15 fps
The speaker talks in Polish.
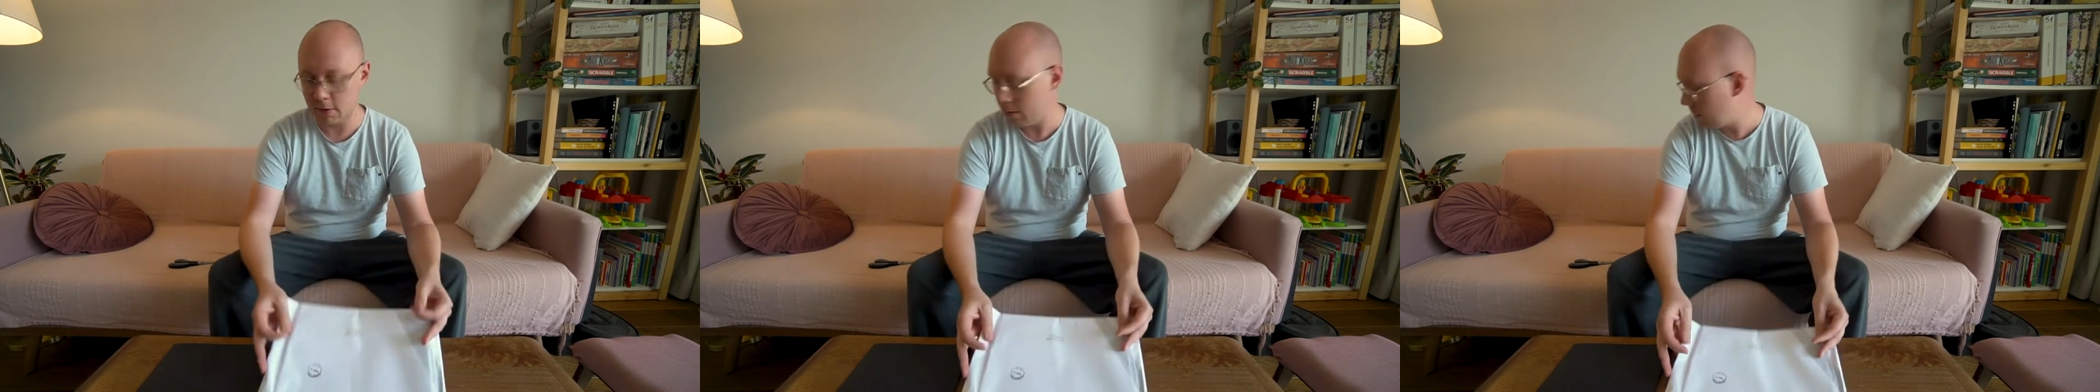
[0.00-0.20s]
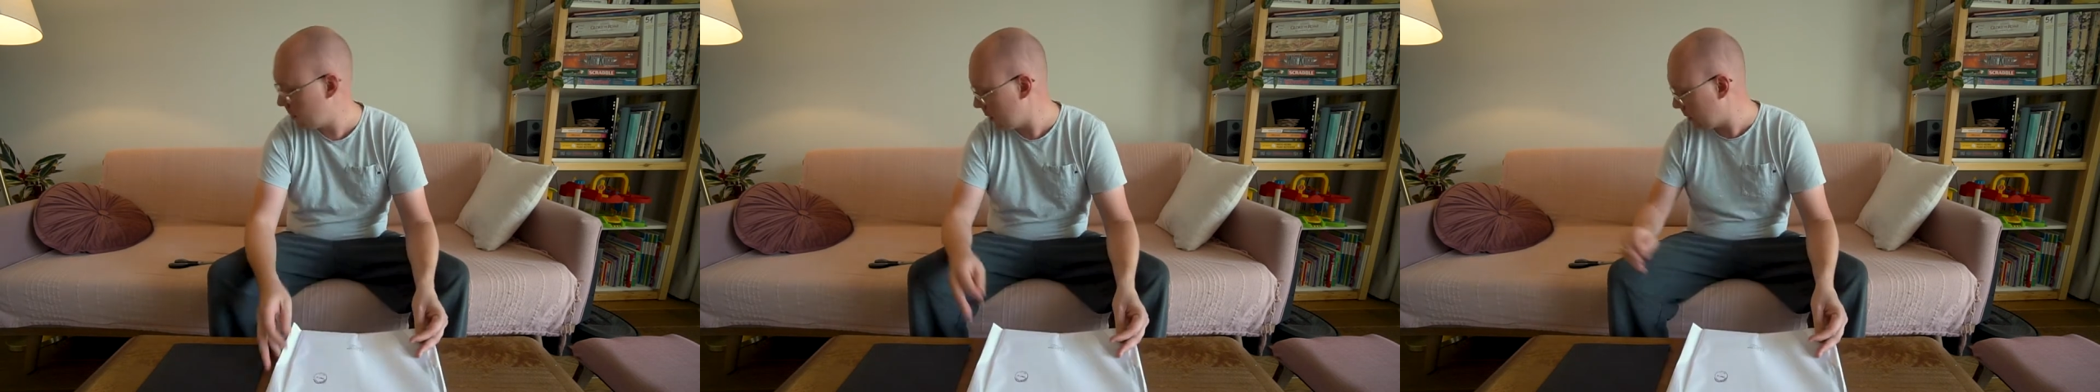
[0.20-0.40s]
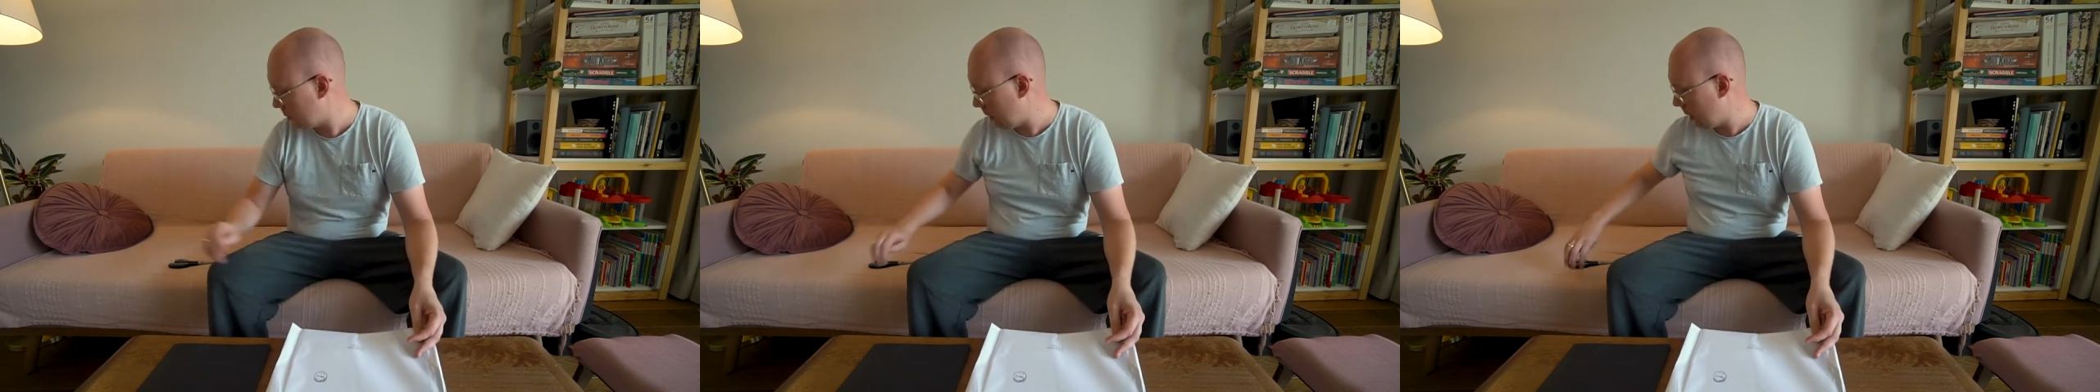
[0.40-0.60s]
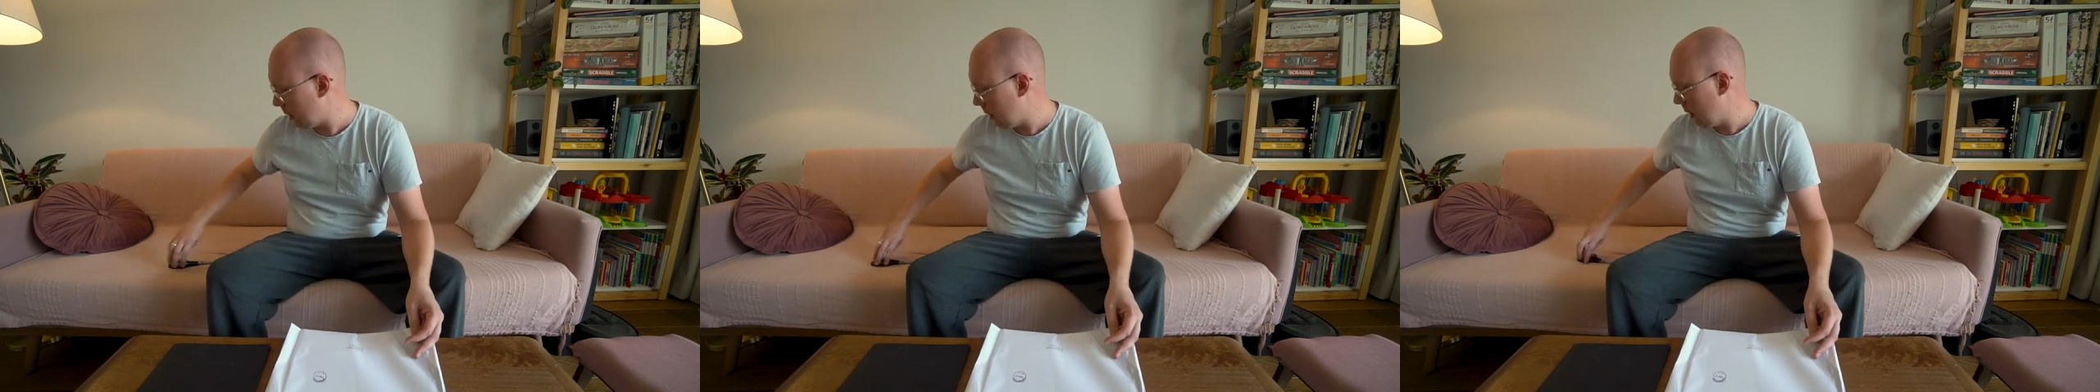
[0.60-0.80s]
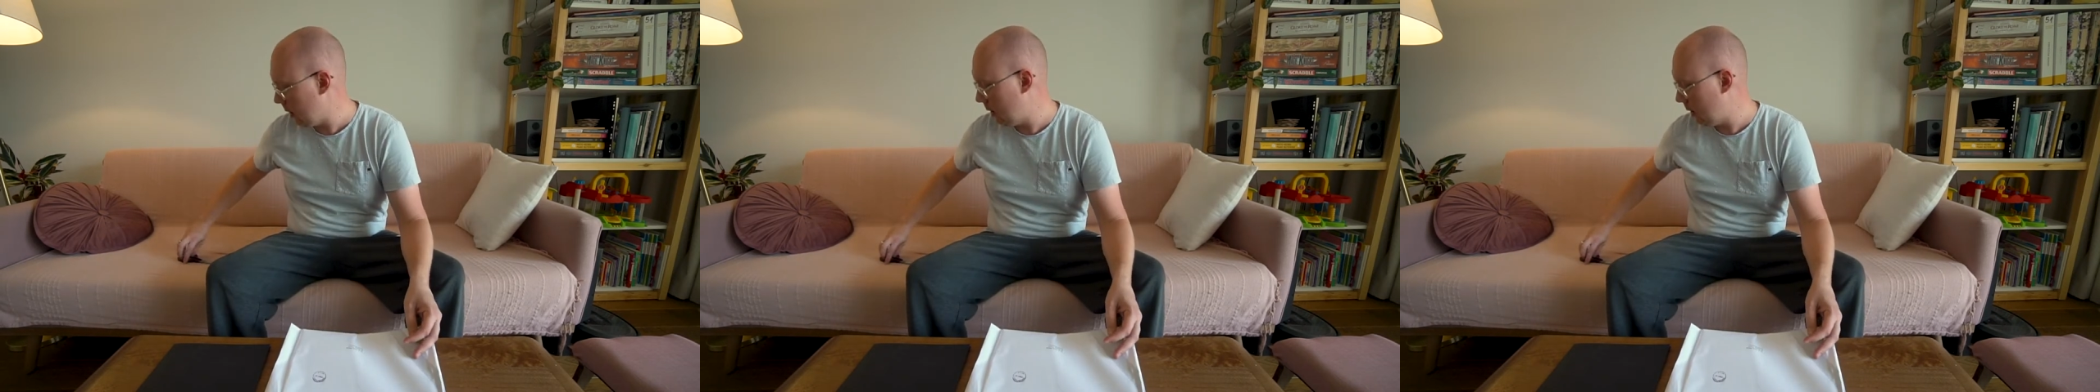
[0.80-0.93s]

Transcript: co mi przysłali.